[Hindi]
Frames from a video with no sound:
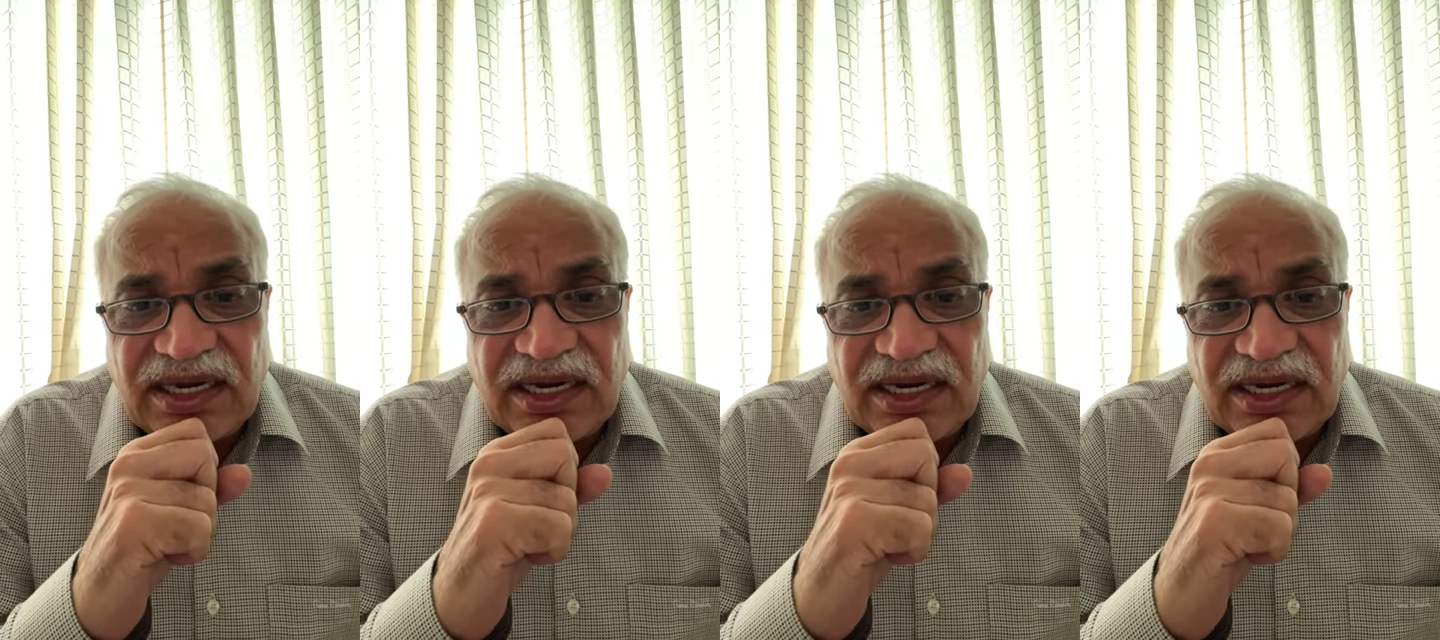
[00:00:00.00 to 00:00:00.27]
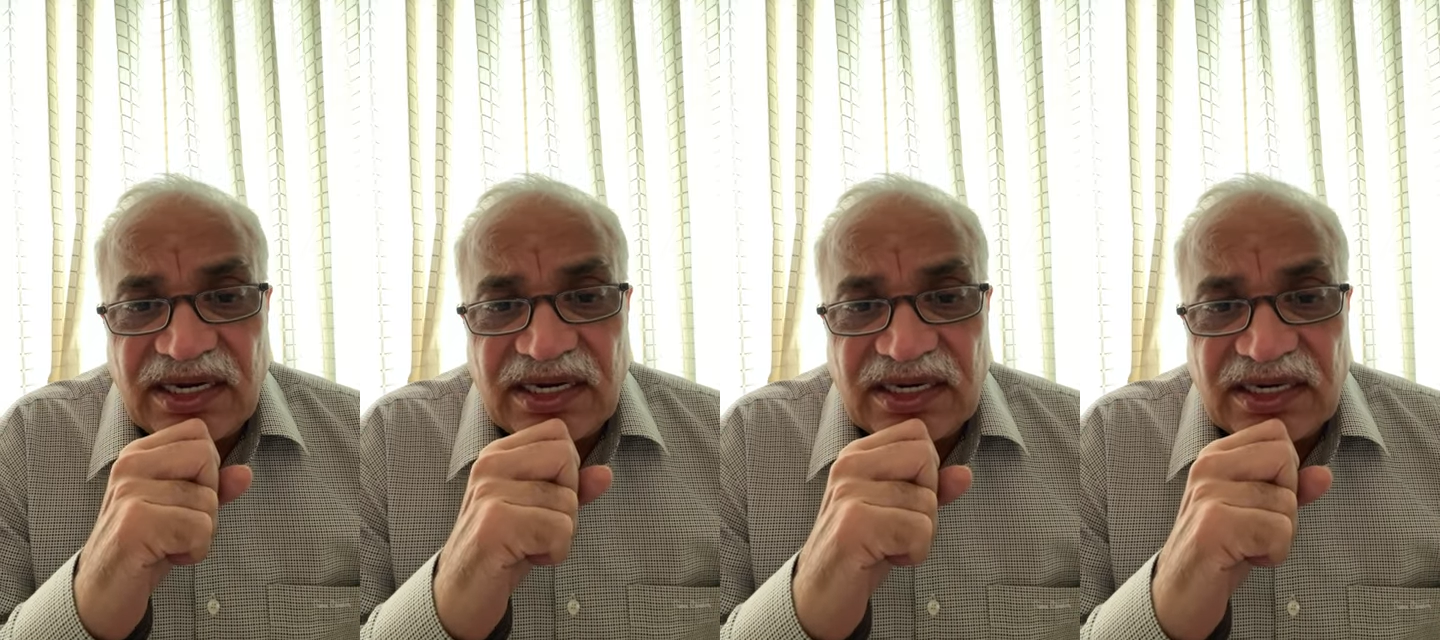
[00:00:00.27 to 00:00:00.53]

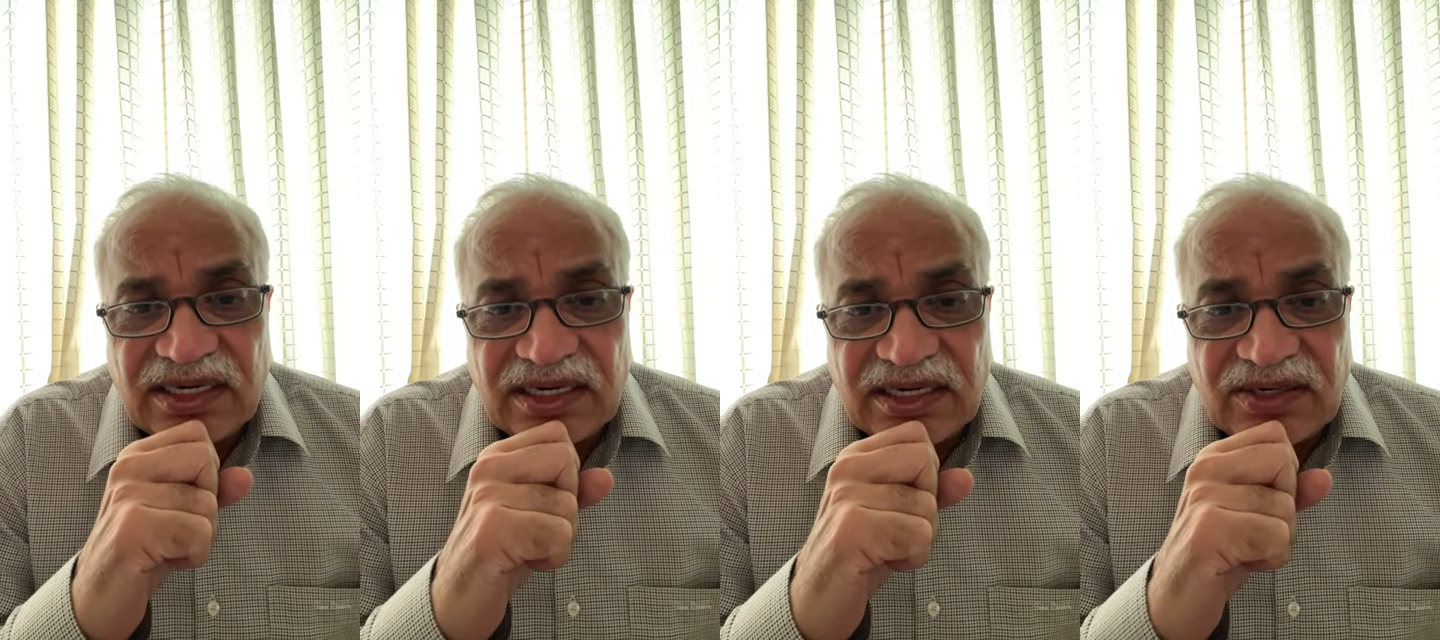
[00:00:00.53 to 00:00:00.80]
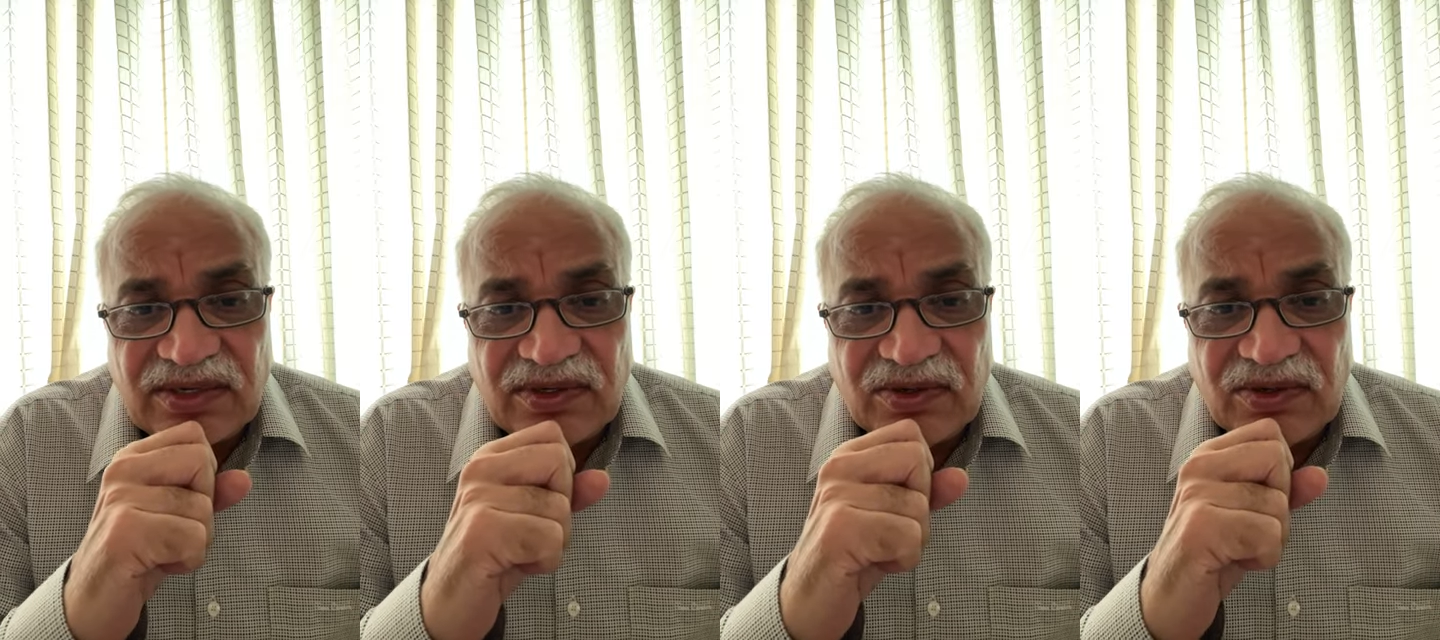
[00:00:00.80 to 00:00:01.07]
है
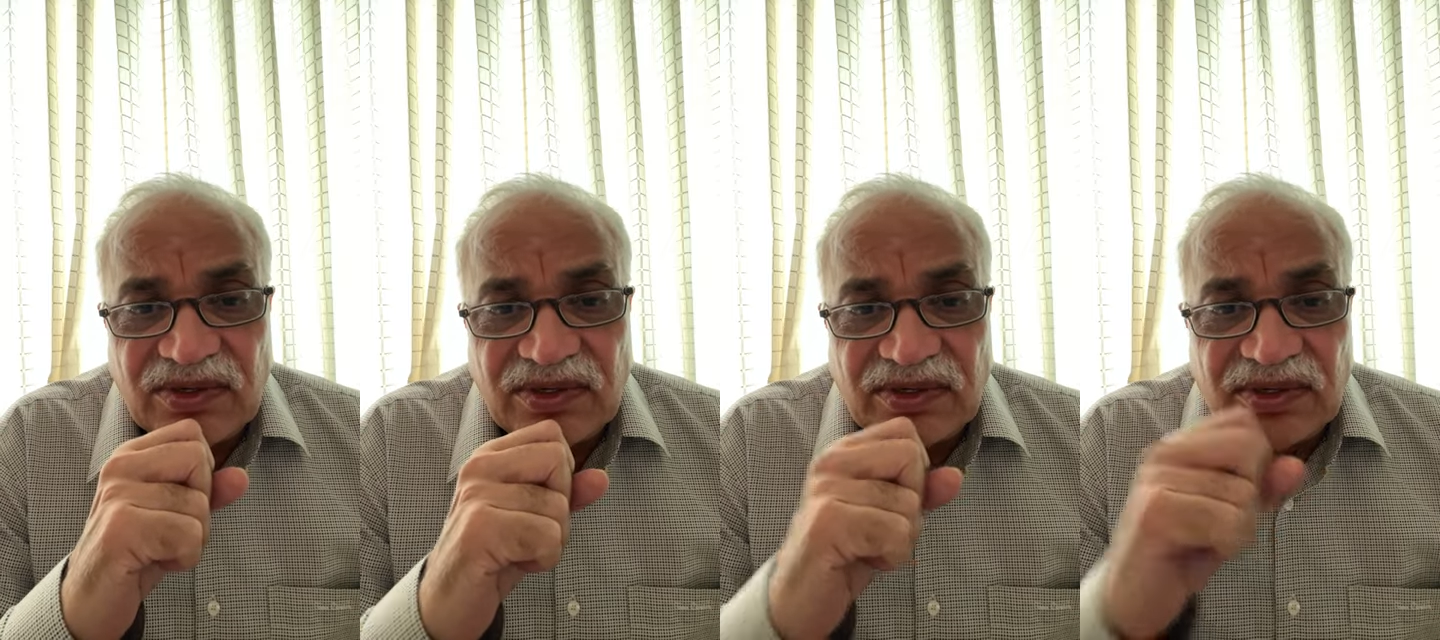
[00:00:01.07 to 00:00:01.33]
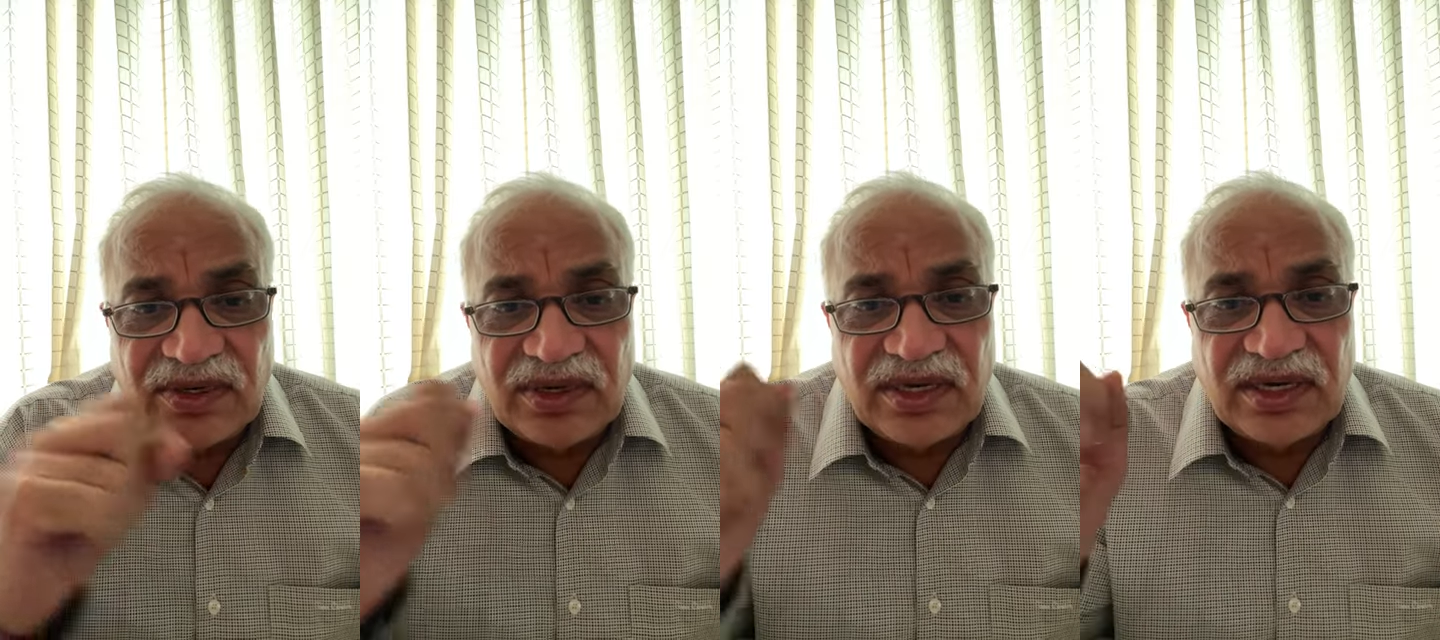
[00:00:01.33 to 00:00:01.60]

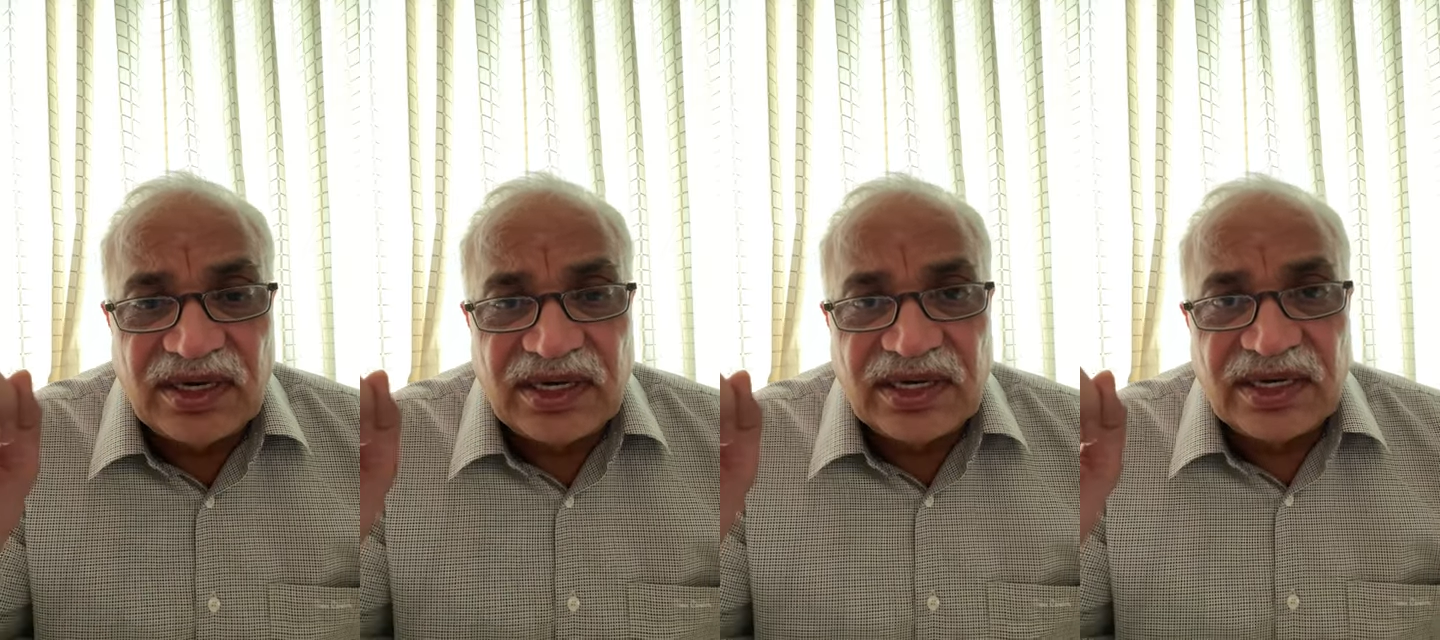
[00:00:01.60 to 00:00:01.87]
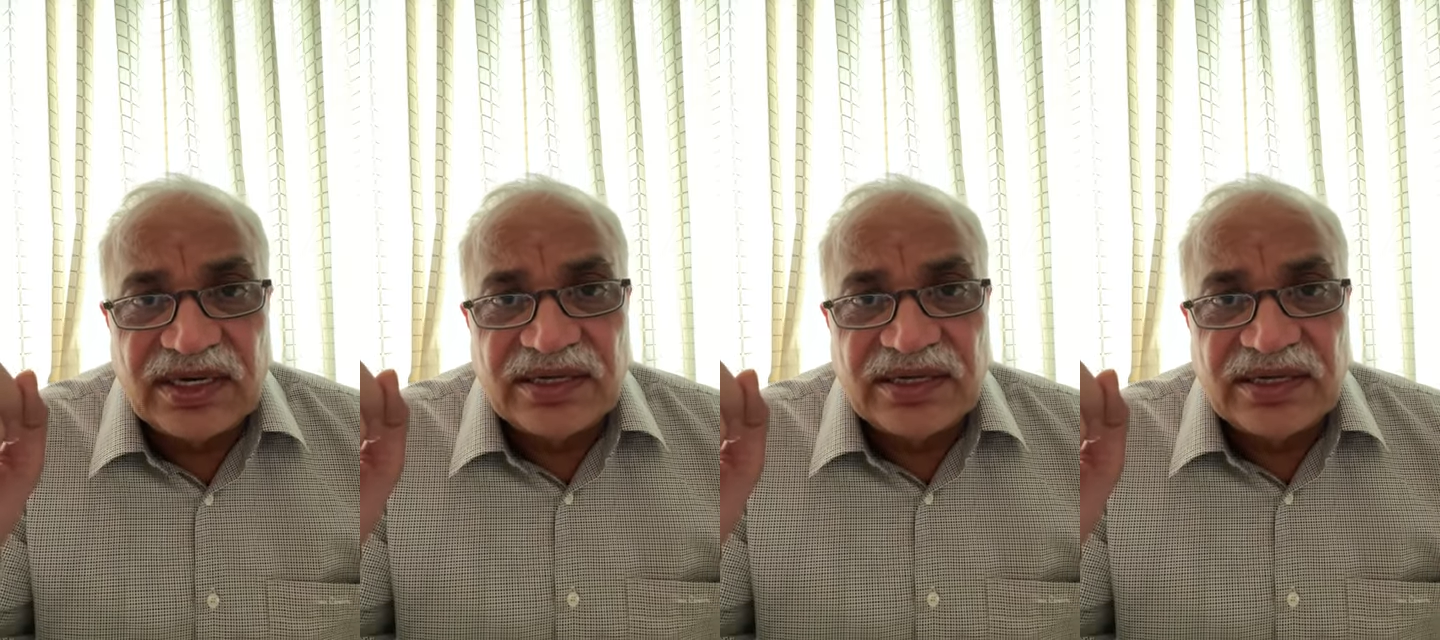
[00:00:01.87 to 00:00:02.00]
और